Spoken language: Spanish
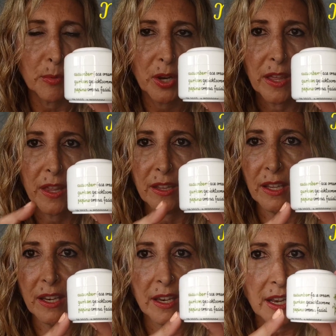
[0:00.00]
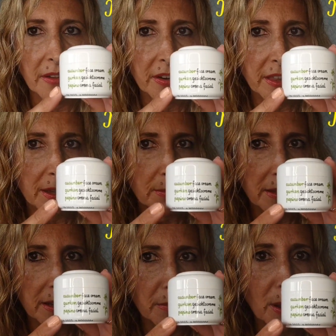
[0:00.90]
por ahí de internet y la verdad que me
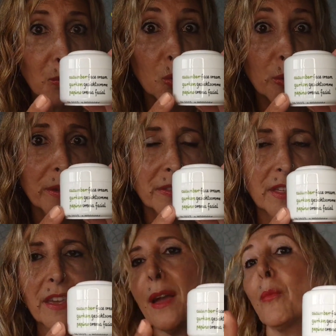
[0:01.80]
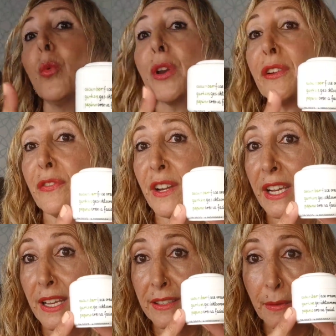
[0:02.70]
han hablado muy bien de ella, muy
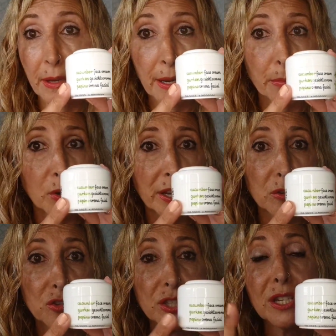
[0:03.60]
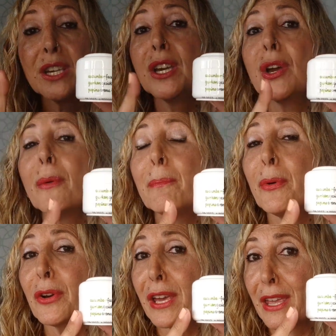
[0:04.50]
refrescante para por la noche,
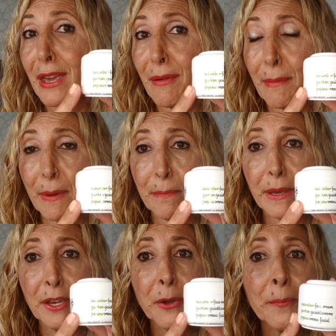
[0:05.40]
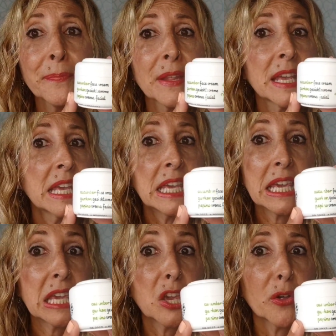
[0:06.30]
porque lleva pepino,
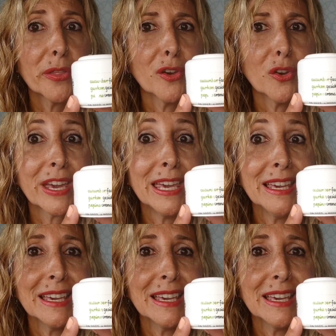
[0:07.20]
y ya os digo que